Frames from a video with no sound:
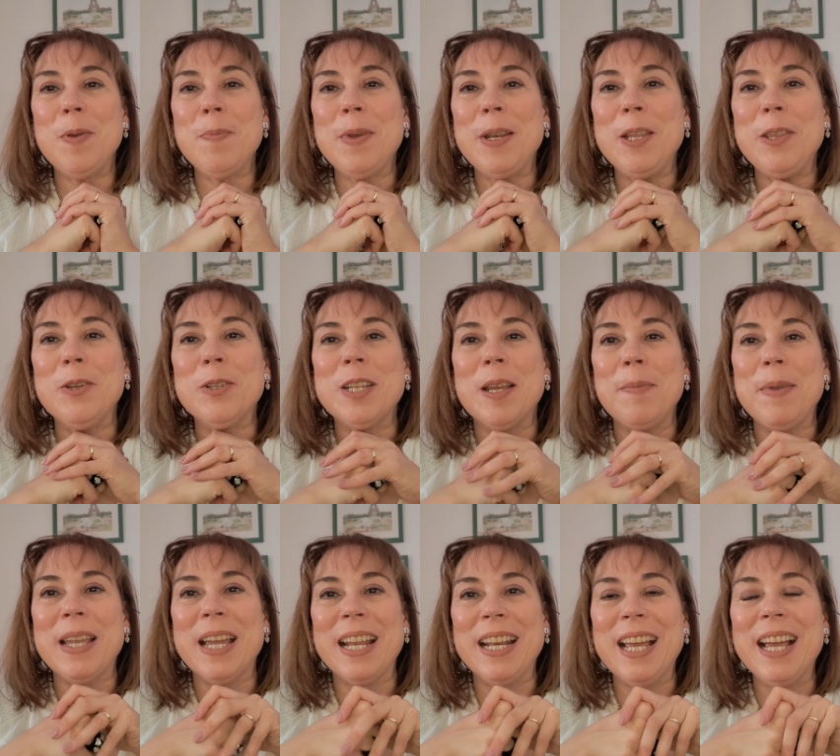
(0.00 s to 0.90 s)
bienvenidos a
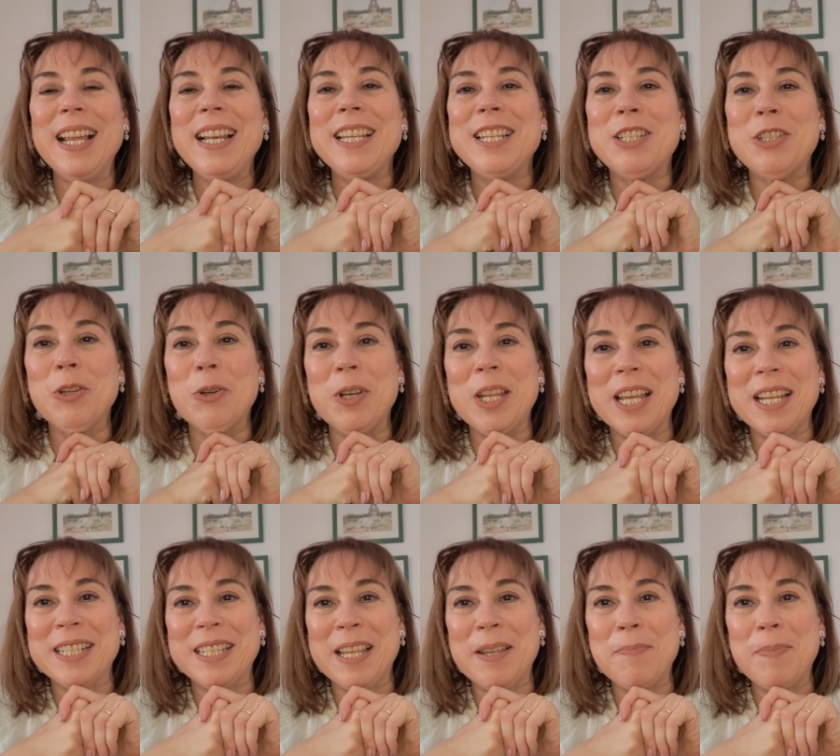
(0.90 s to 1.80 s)
mi canal
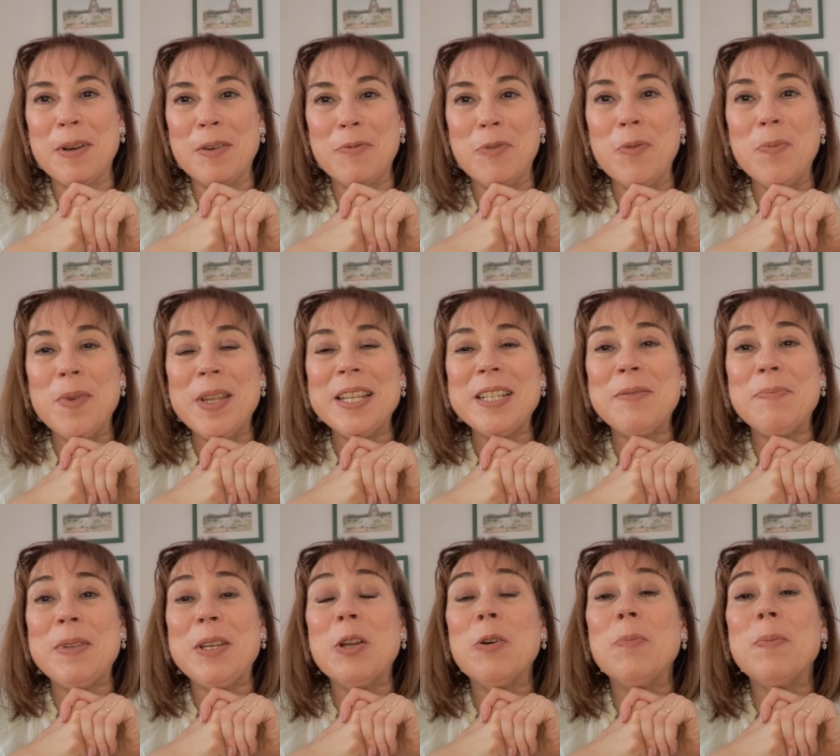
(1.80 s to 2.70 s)
Historias de Perfumes.
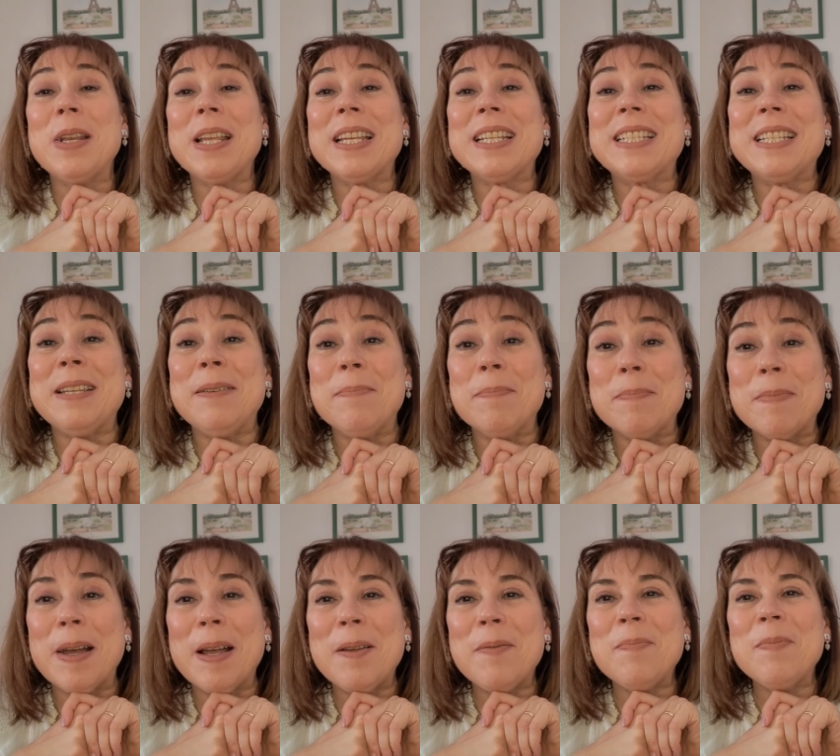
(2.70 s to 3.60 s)
Mi nombre es
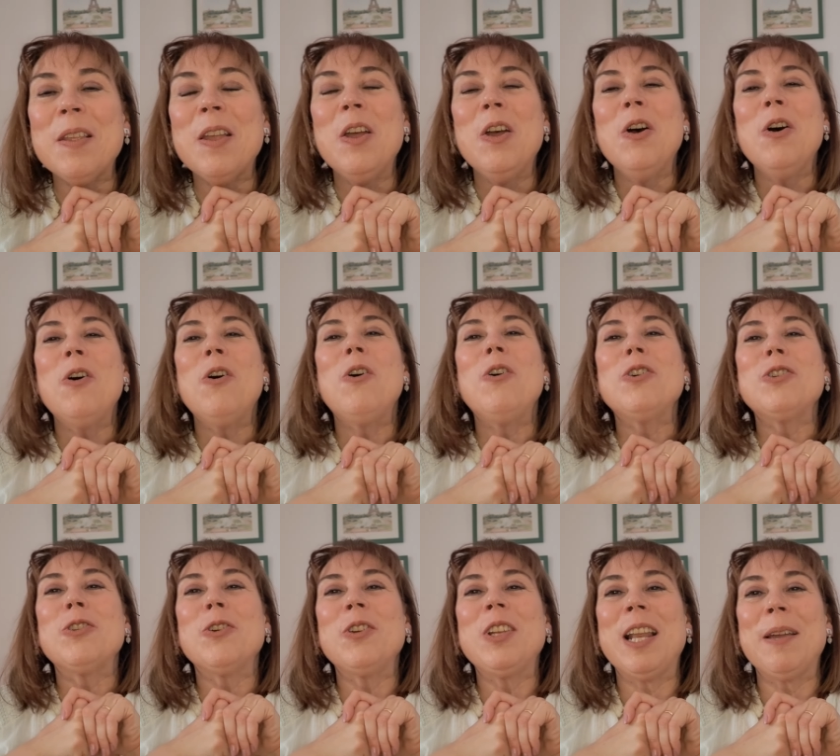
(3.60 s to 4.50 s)
Inma.
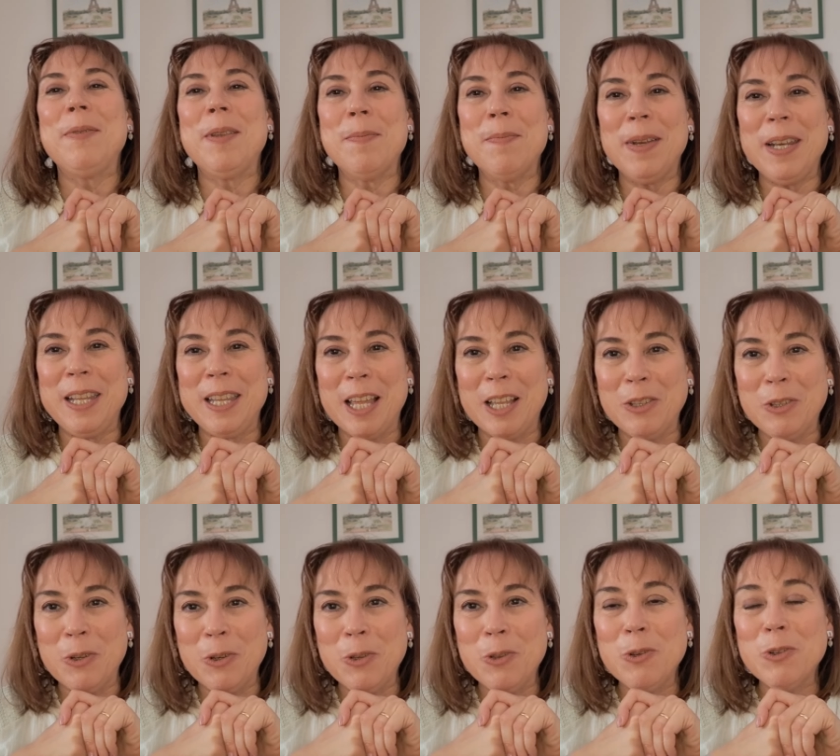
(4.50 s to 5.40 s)
Os doy la bienvenida a
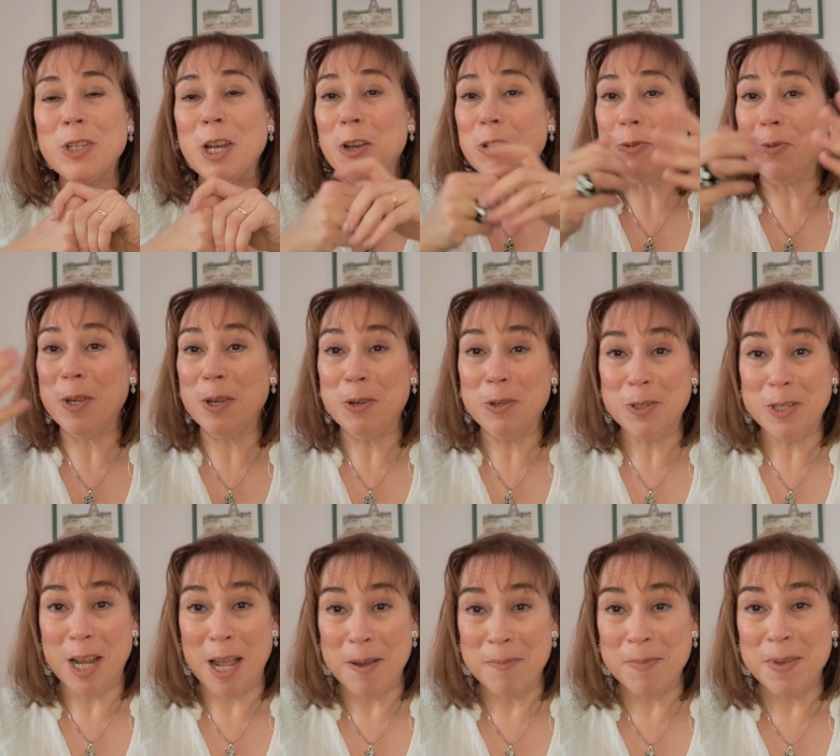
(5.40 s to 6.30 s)
todos, a los
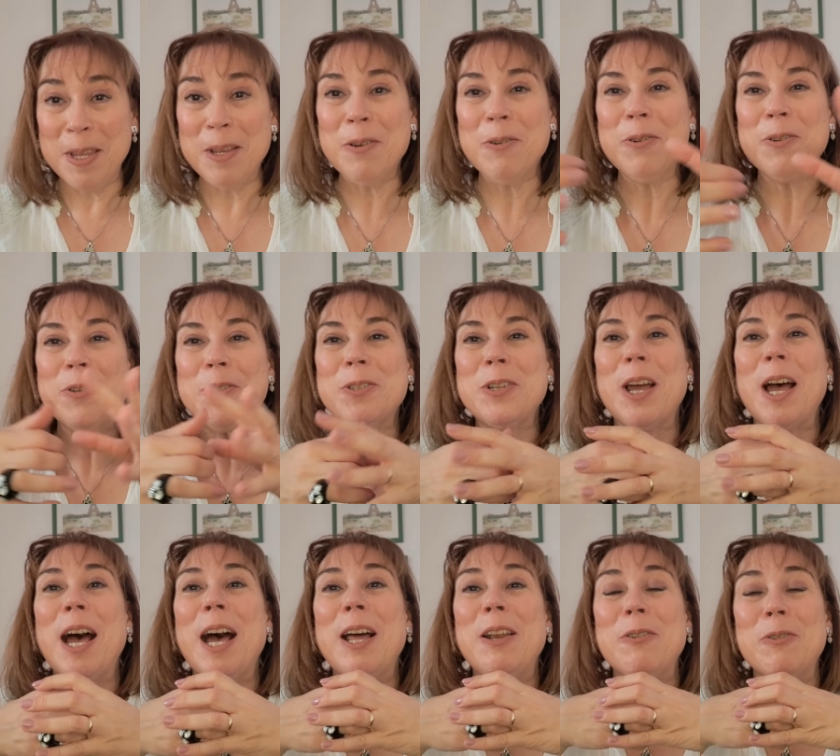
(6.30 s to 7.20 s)
viejos amigos,
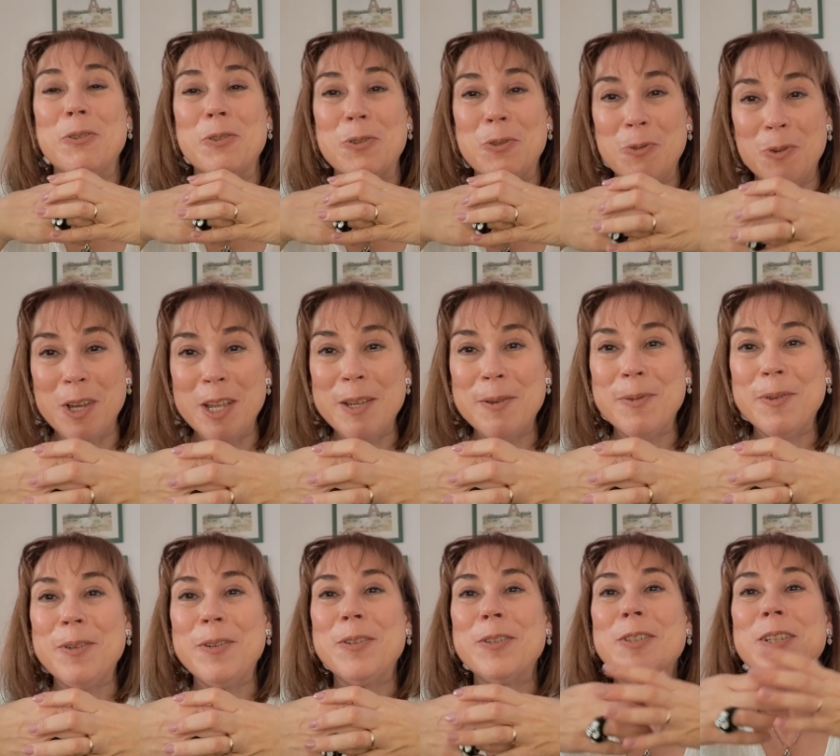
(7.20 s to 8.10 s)
a los
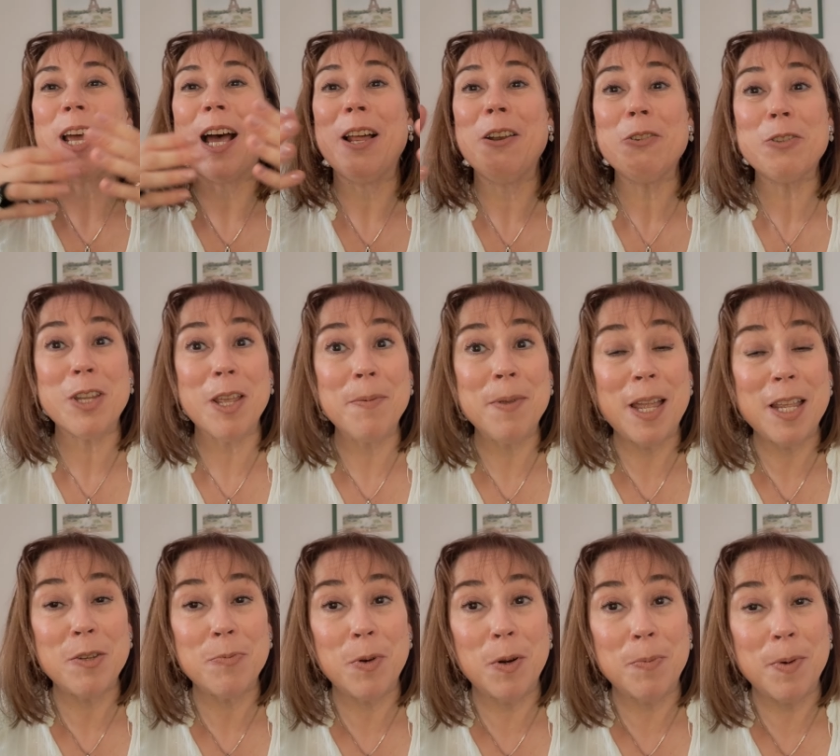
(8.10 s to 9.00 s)
nuevos, a los que
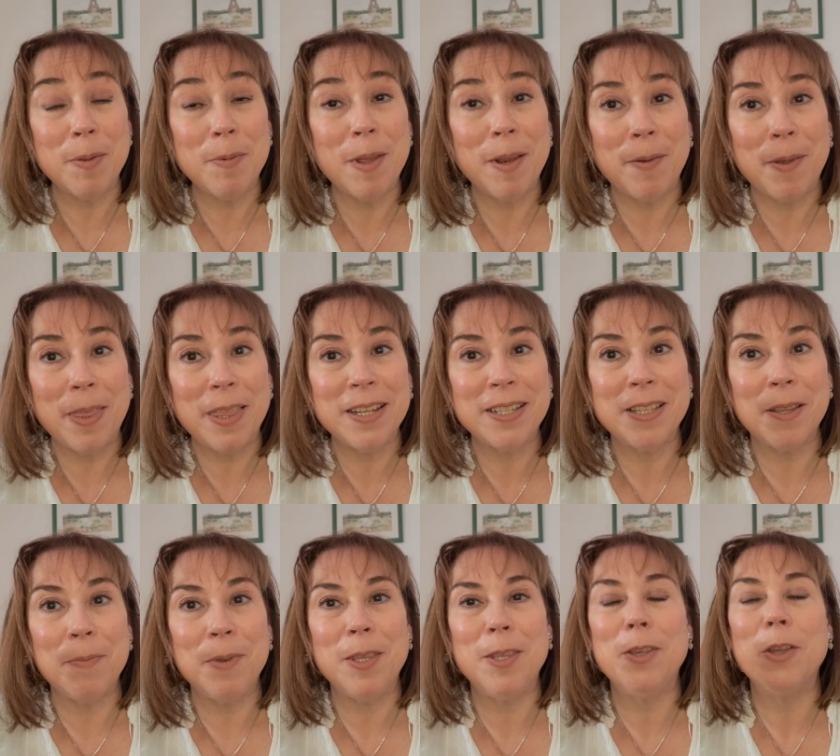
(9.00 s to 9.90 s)
veáis por primera vez
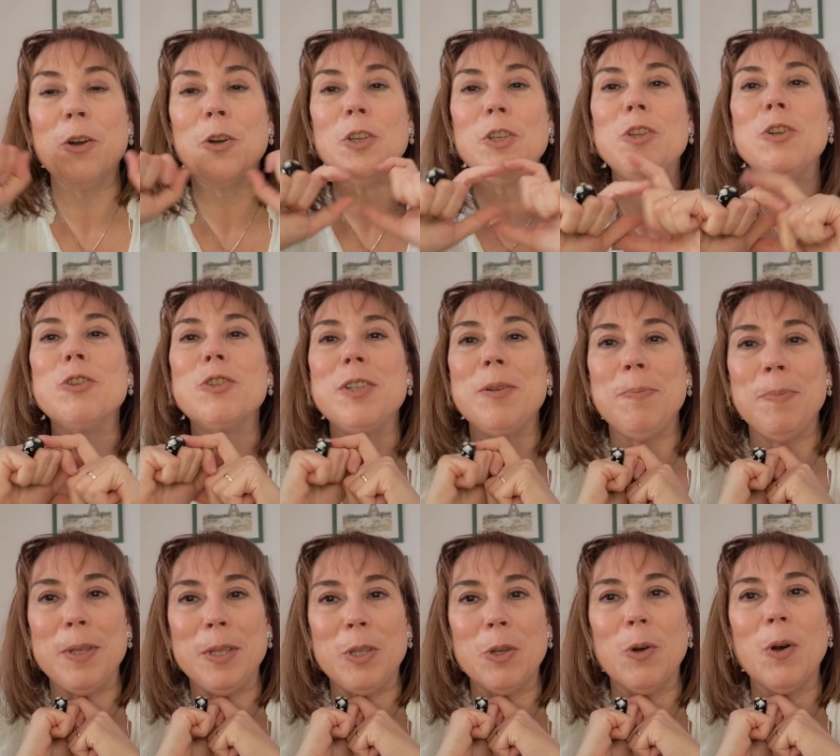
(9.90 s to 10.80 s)
este vídeo y os
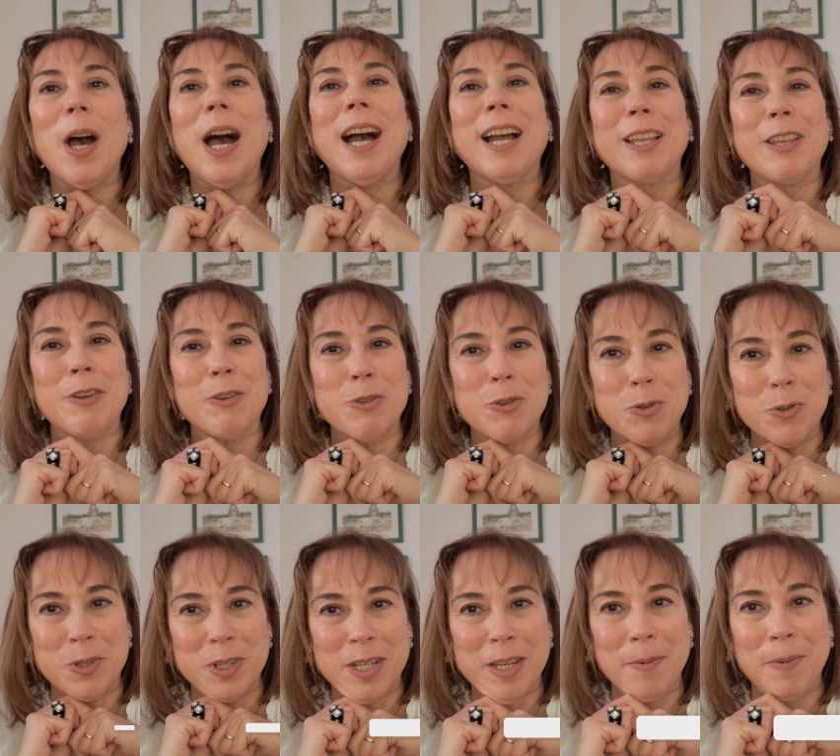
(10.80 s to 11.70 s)
invito a que os
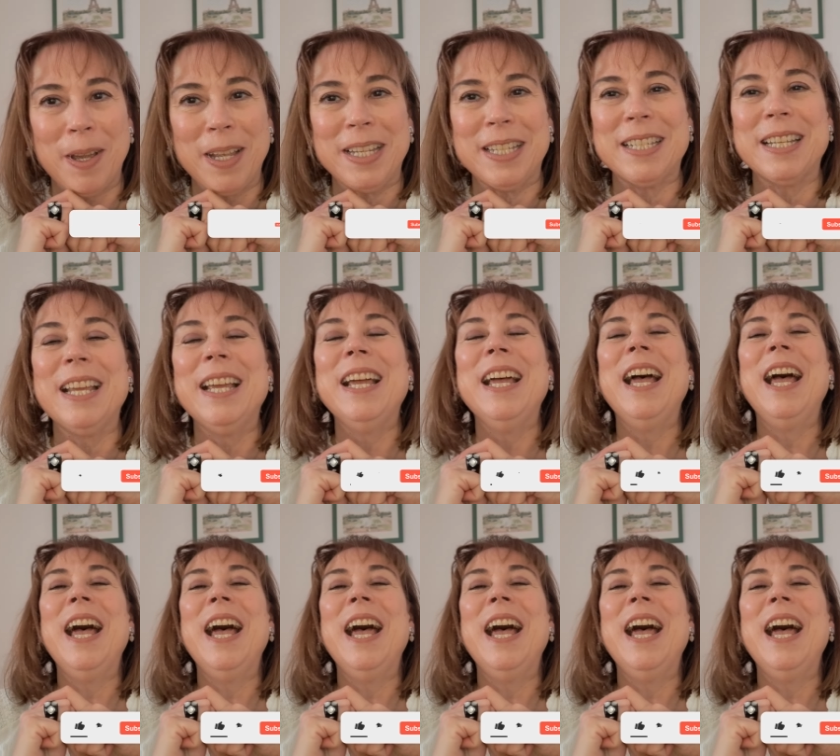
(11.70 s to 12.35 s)
suscribáis